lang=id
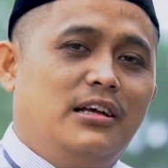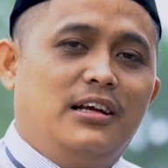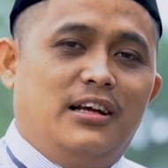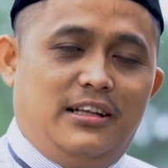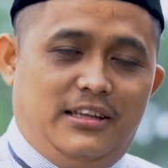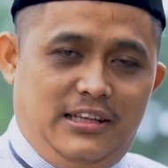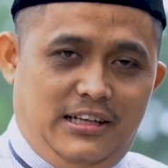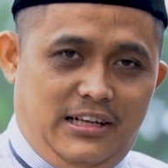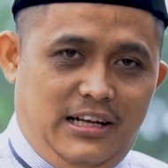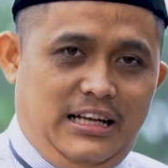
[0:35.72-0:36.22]

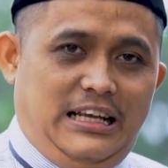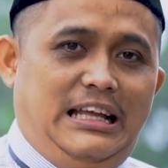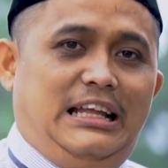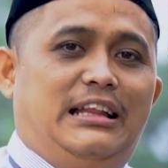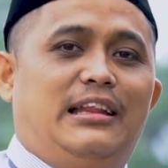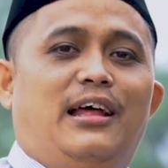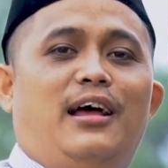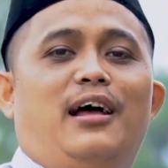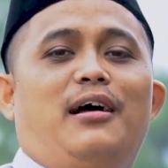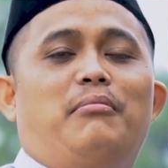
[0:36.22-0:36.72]
ketika
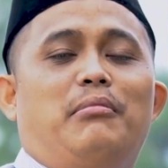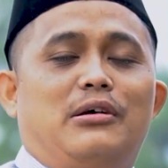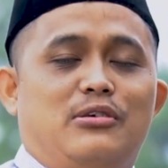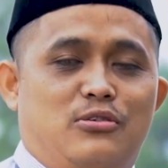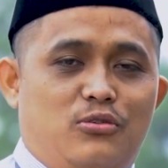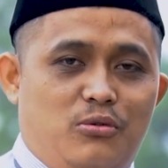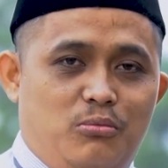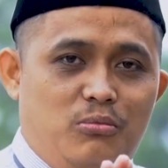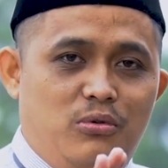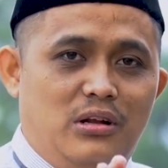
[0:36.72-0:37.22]
kita
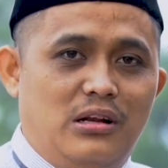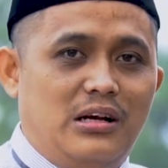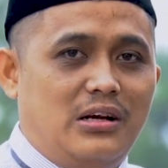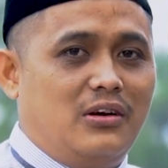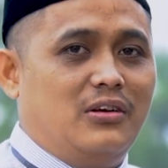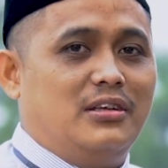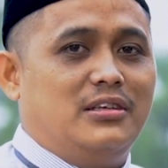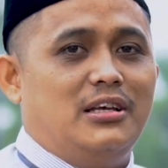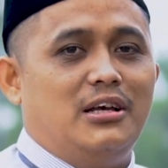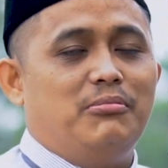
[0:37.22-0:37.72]
masuk bulan
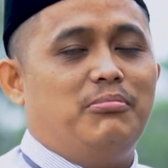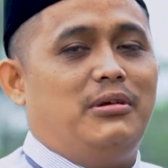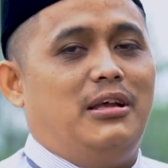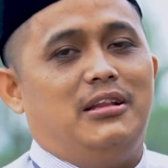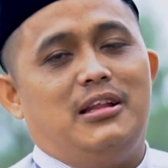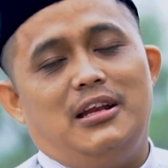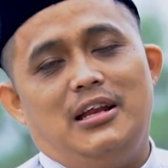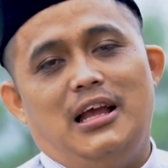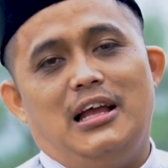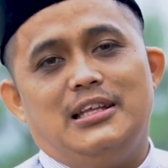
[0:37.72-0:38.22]
Rajab
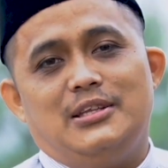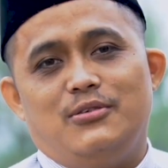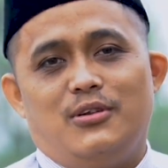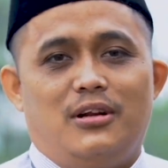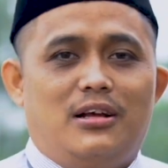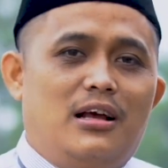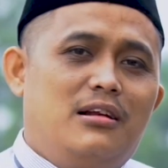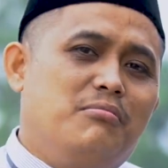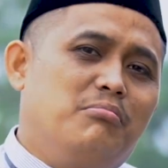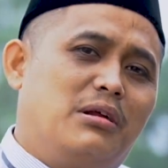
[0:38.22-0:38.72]
kita
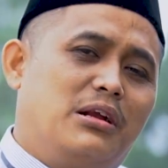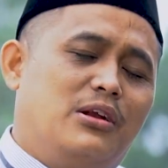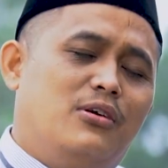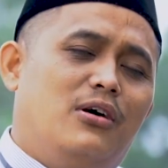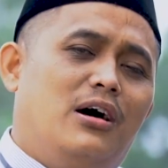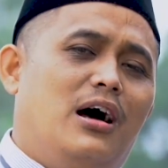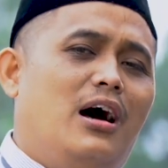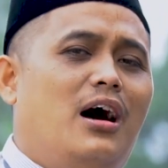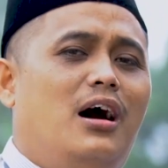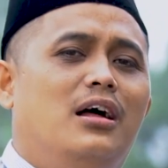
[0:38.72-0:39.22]
dianjurkan
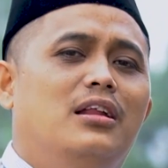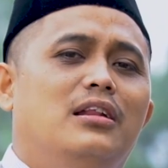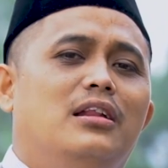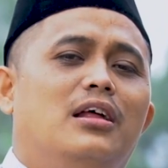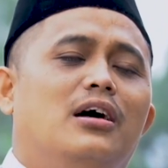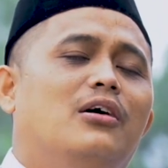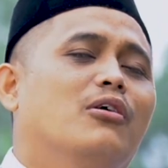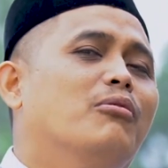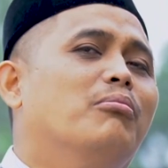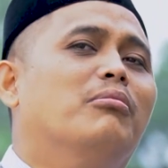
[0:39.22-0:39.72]
berdoa
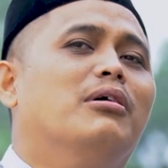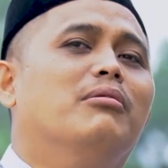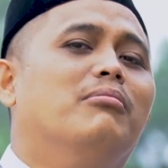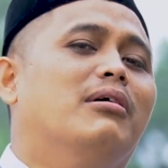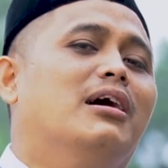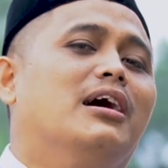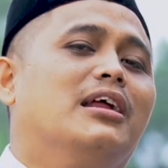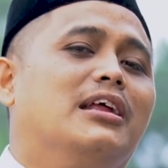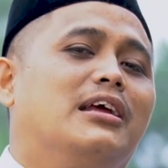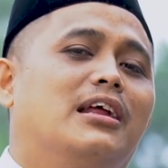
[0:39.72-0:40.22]
Allahumma
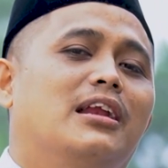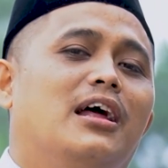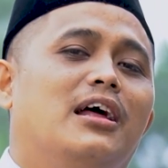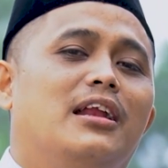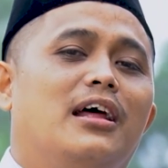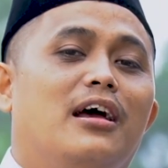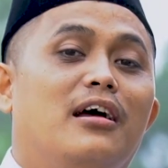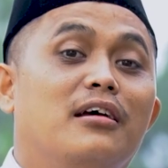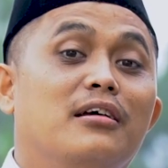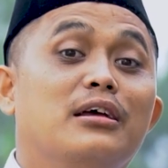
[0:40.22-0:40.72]
barik
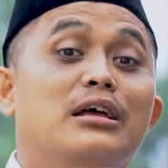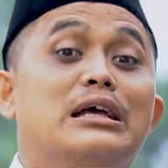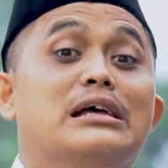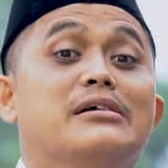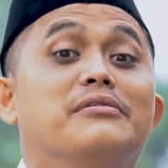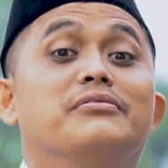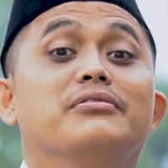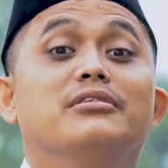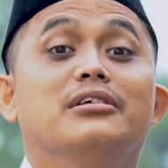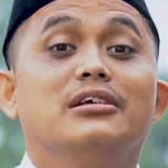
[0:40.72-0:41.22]
lana
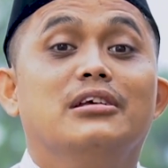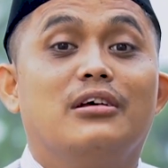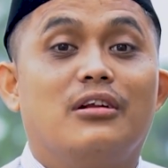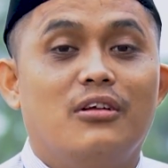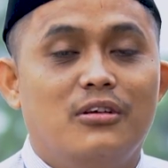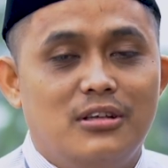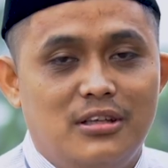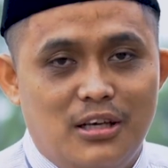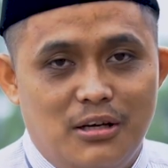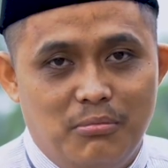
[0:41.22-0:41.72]
fi
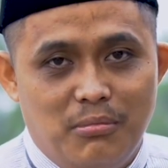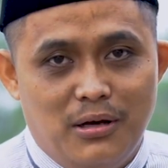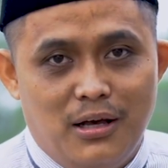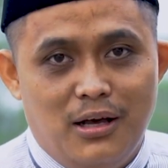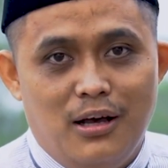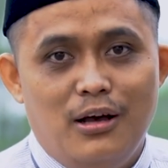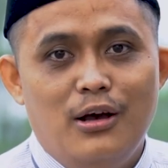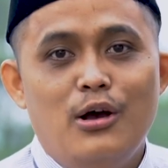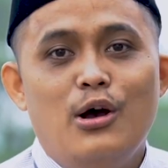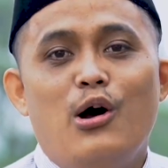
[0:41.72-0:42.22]

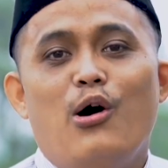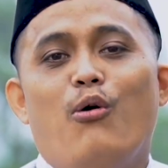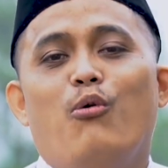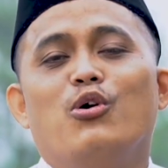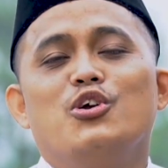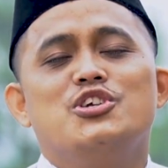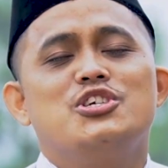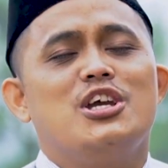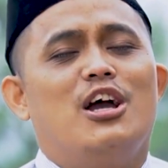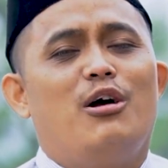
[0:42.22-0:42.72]
Rajaba
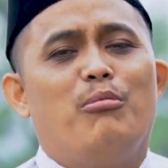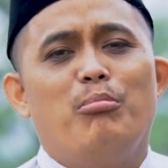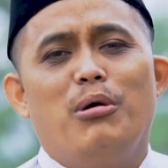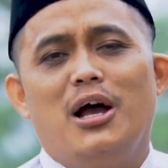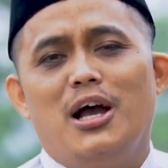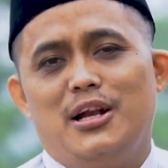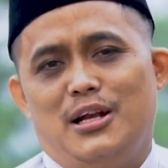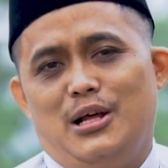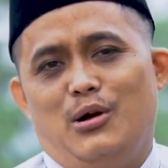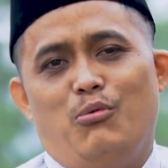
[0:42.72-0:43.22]
wa
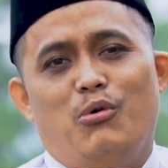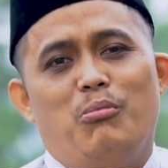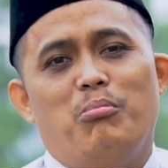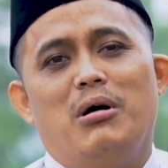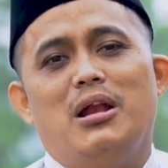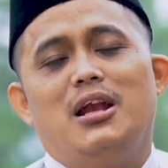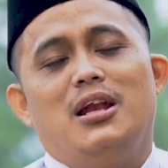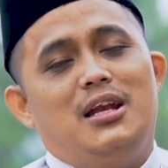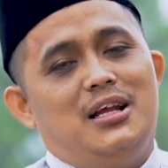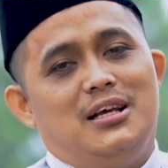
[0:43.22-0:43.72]
Sya'ban wa
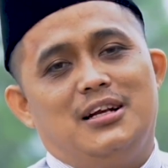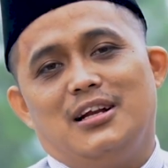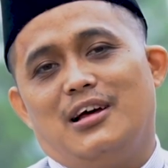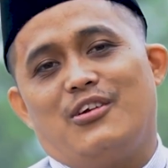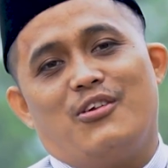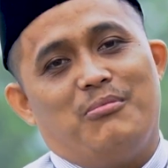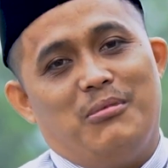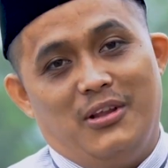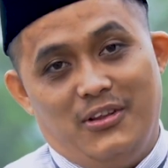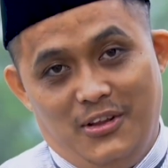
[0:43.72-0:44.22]

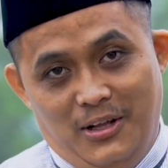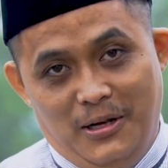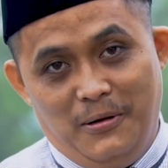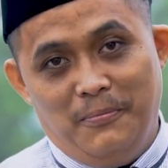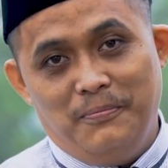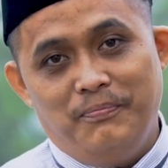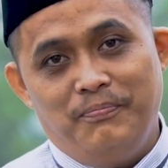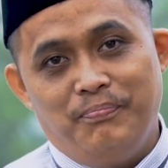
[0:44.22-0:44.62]
ballighna Ramadan.